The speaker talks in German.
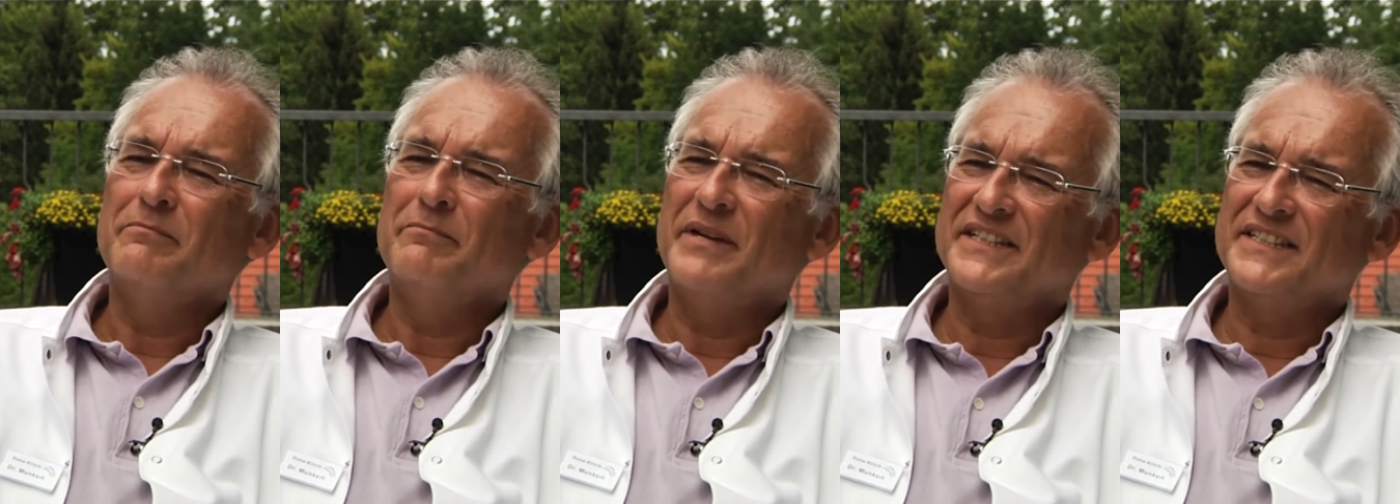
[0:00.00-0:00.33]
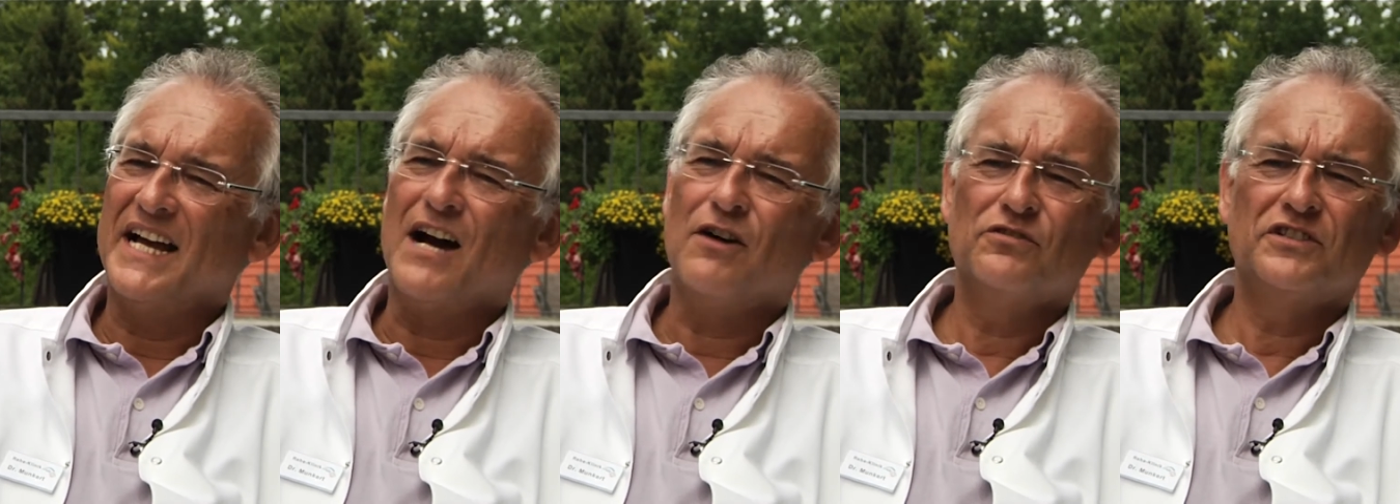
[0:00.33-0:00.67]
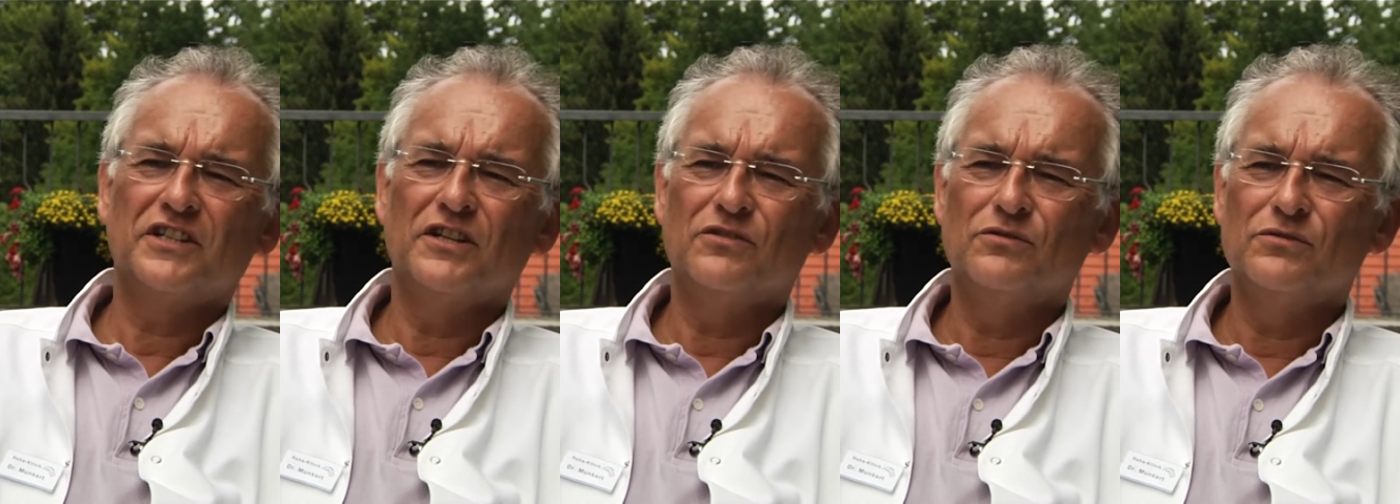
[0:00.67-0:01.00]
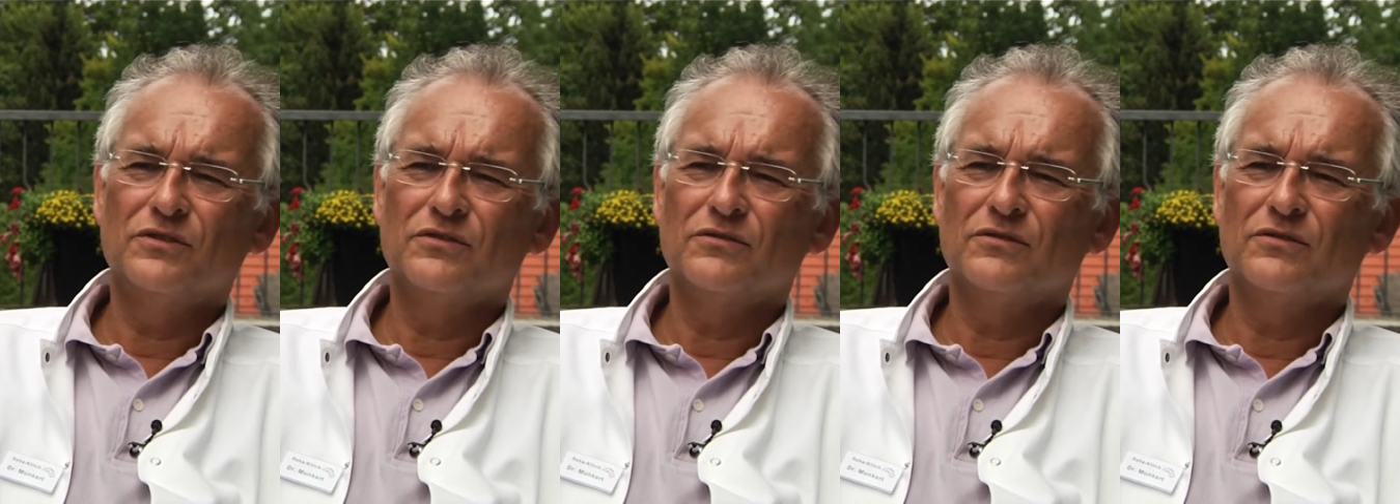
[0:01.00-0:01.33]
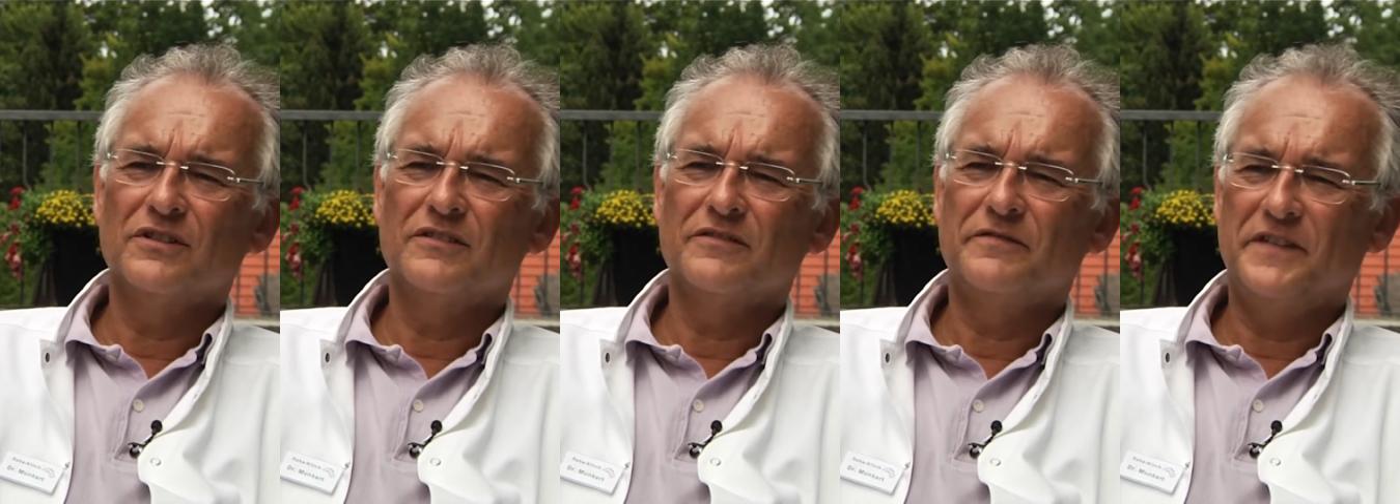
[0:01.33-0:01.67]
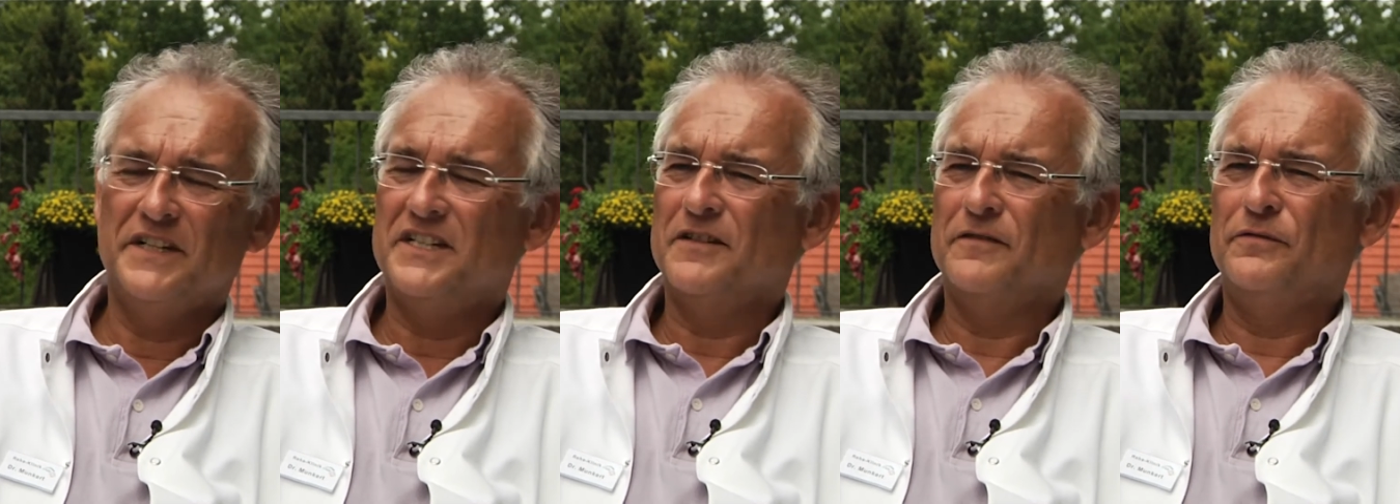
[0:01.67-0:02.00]
besser ausgeruht und
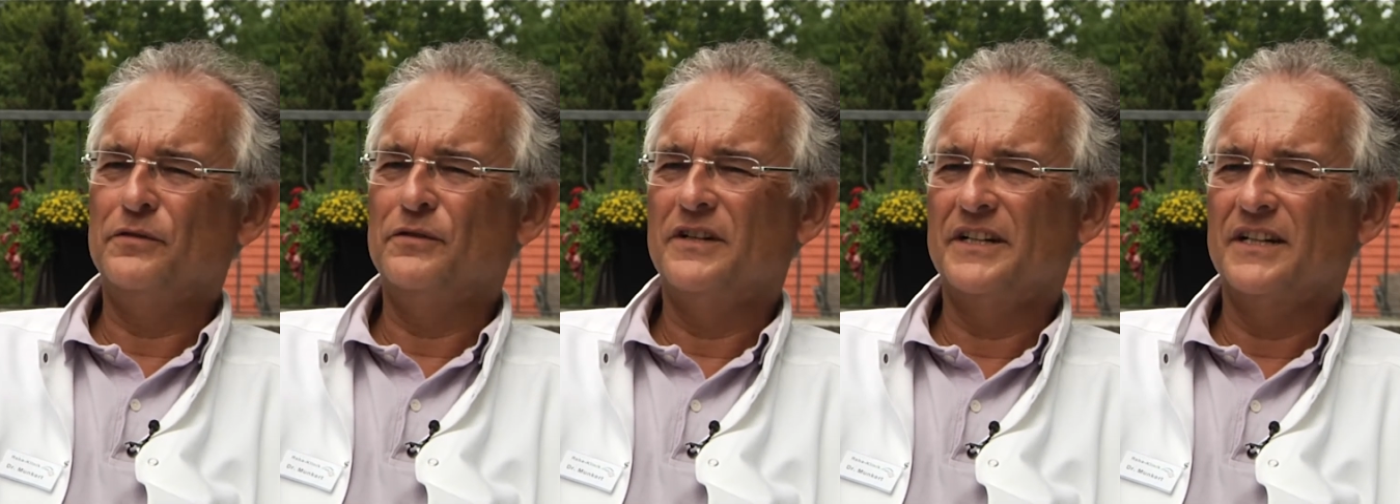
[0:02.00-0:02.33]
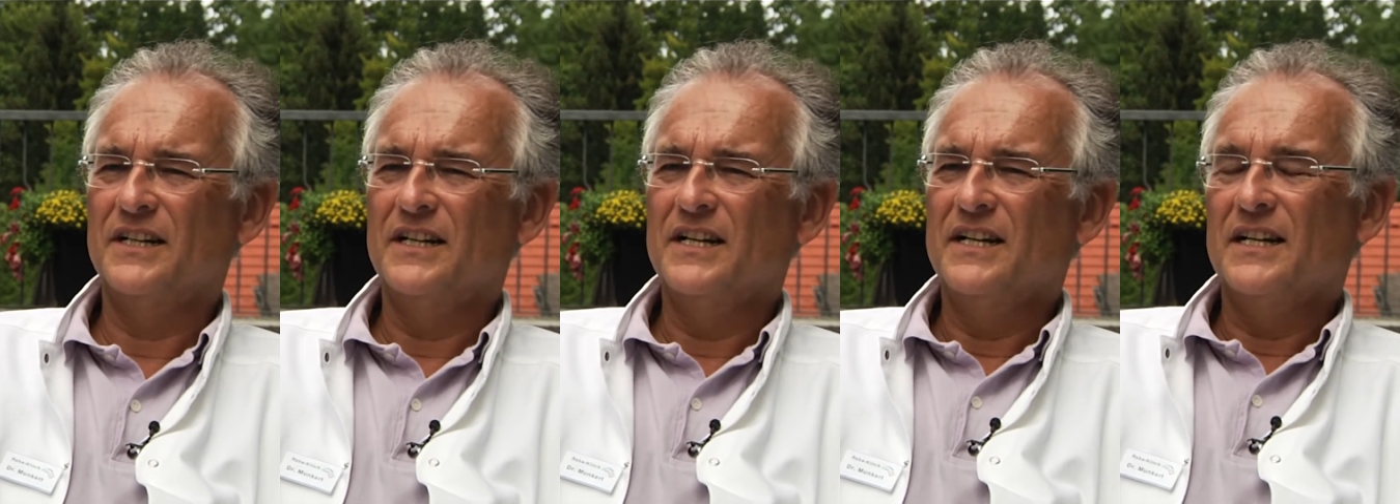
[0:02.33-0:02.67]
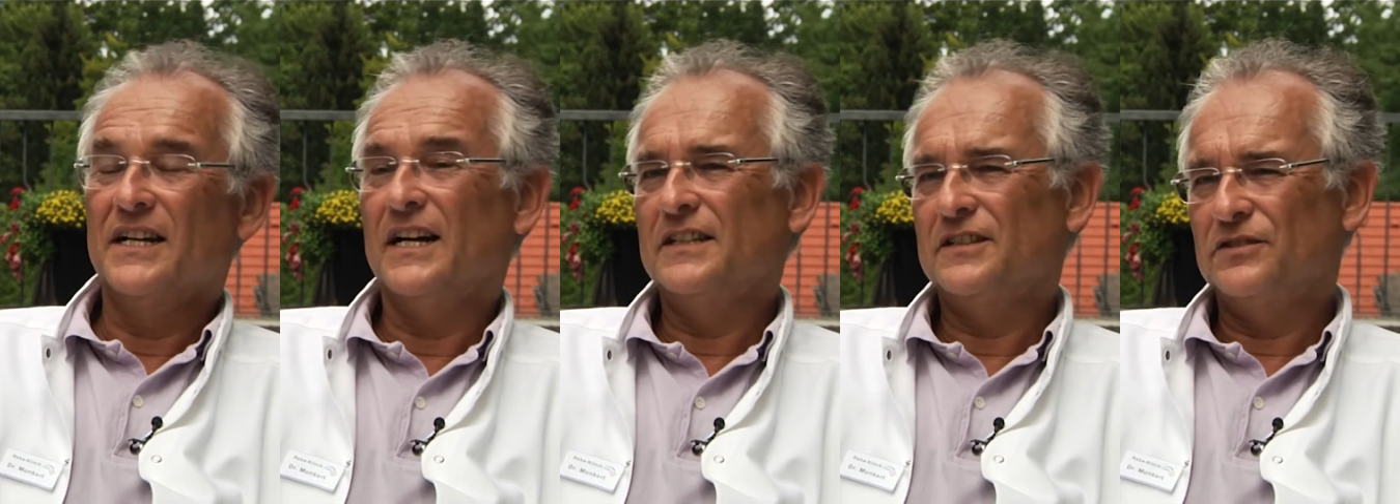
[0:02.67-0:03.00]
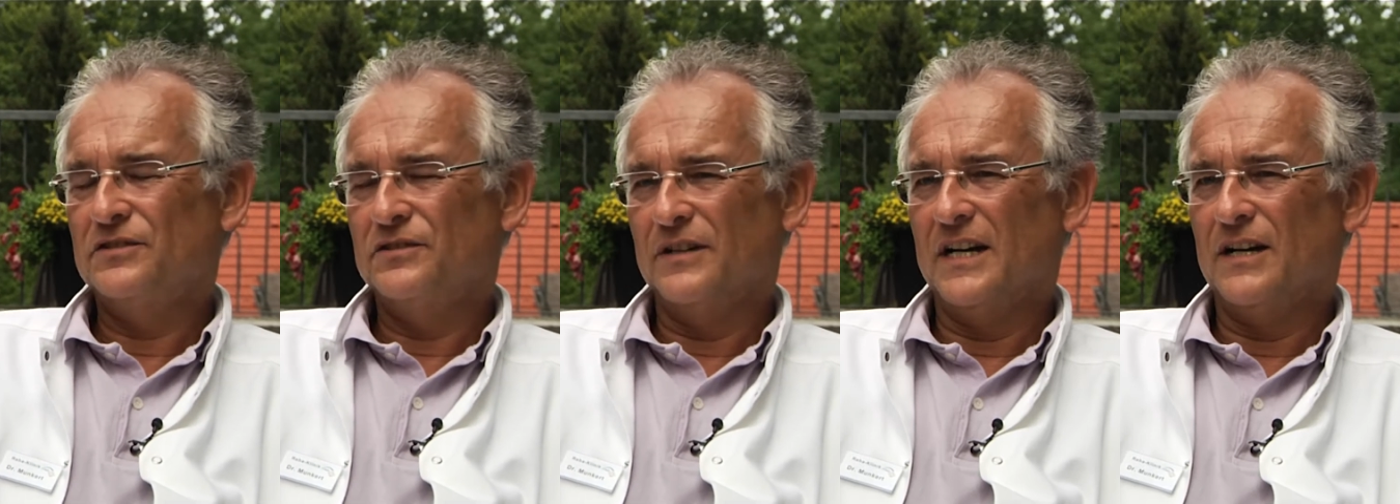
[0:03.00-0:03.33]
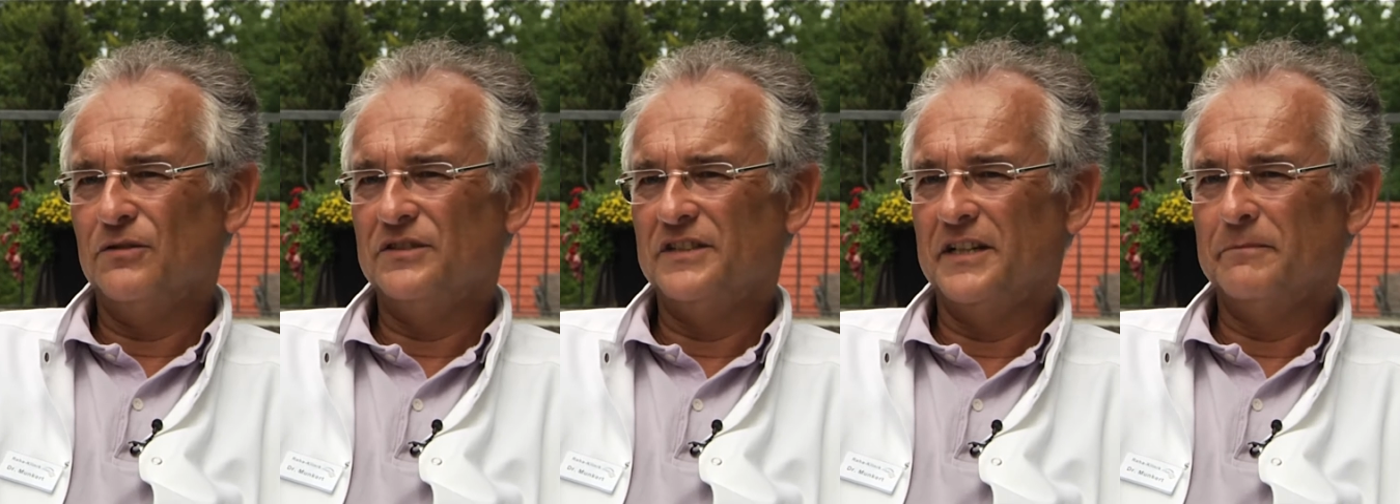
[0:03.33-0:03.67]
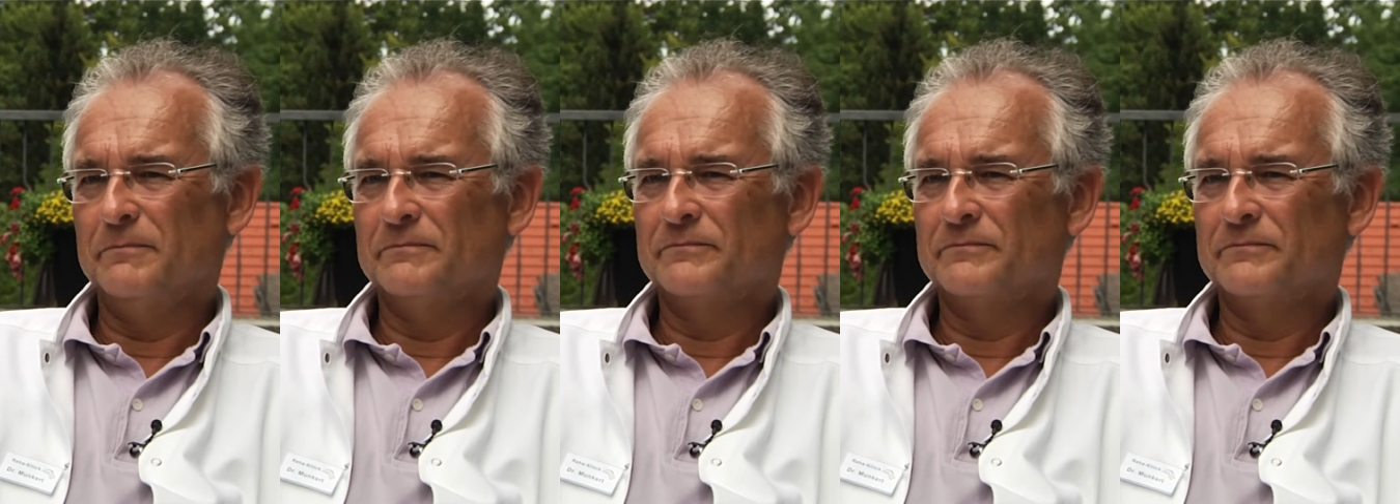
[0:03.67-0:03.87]
fitter fühlen als zu Hause.